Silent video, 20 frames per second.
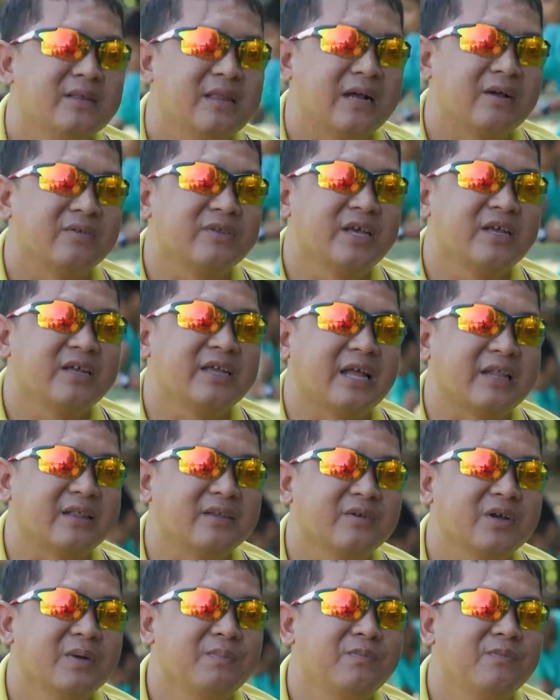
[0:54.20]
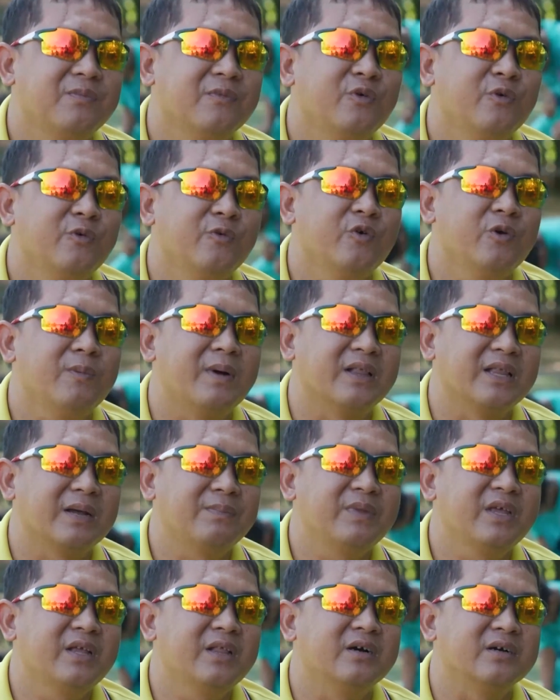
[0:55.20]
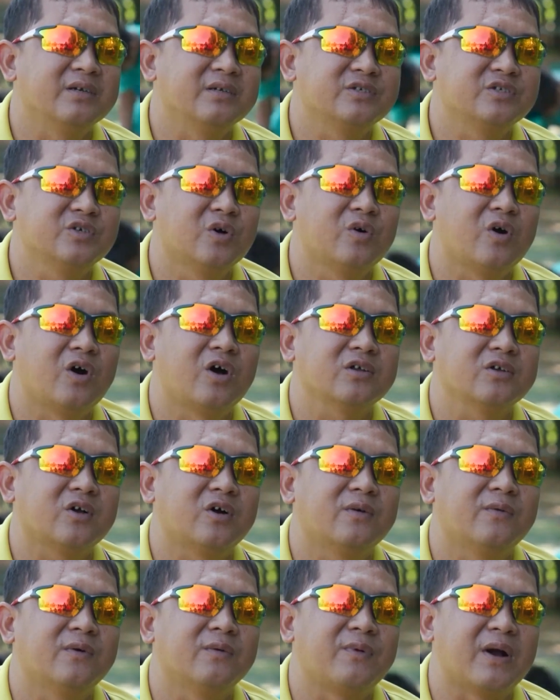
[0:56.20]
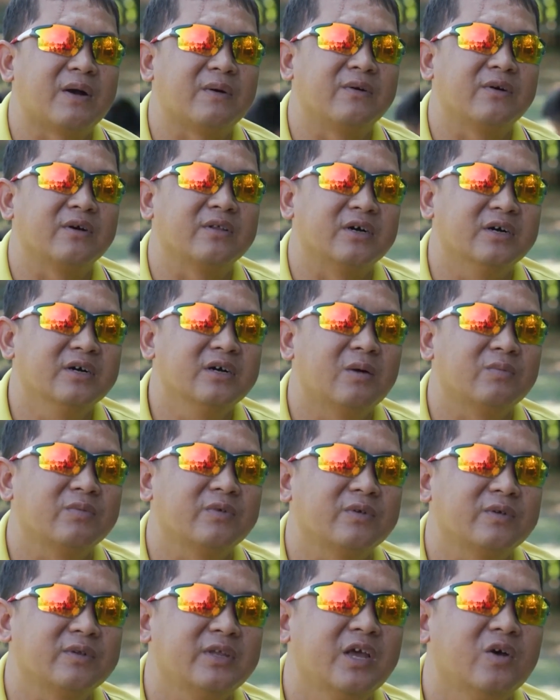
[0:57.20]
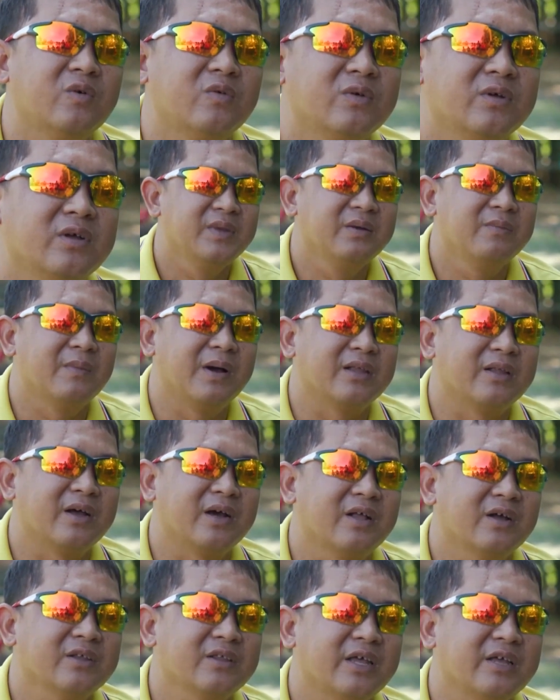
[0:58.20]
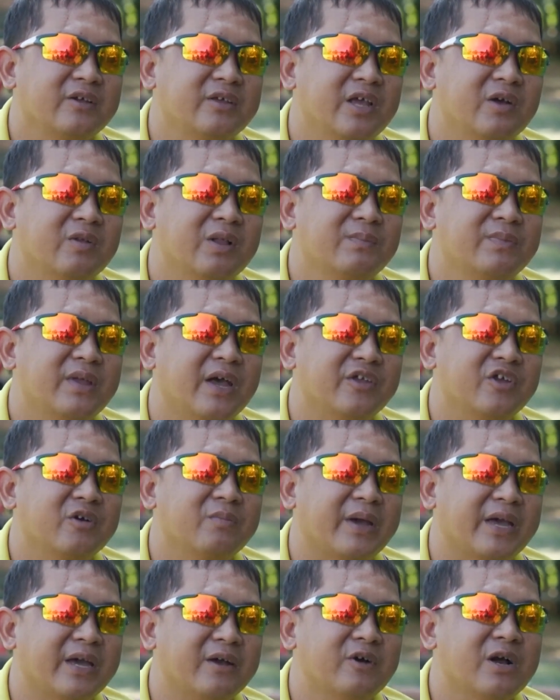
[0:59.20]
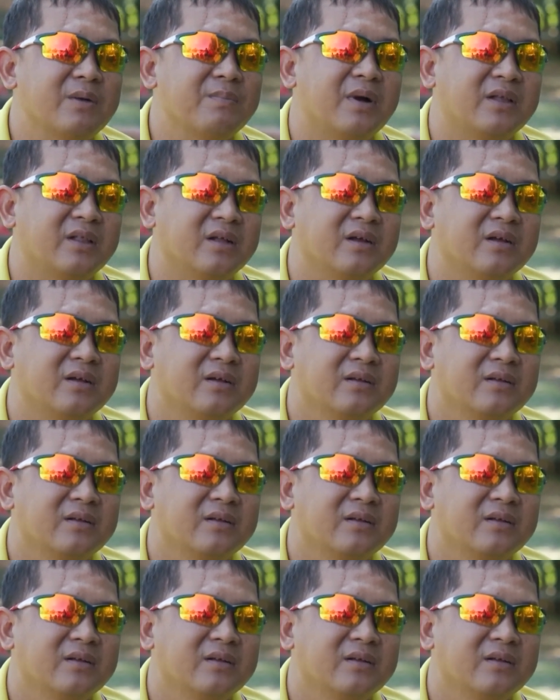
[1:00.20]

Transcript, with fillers: Lần đầu tiên nhận cúp vui mừng lắm, với lực số có một phần thưởng không nhiều, nhưng mà thời đó tiền nhiều lắm, về cho mẹ rất mình.